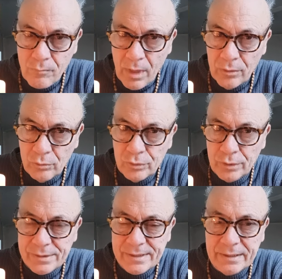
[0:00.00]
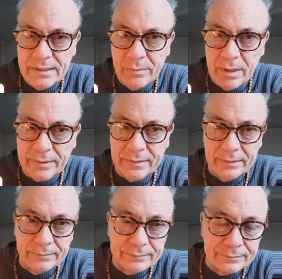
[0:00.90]
nous donne cette liberté.
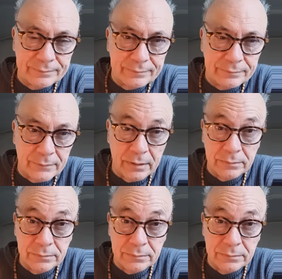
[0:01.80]
Hein.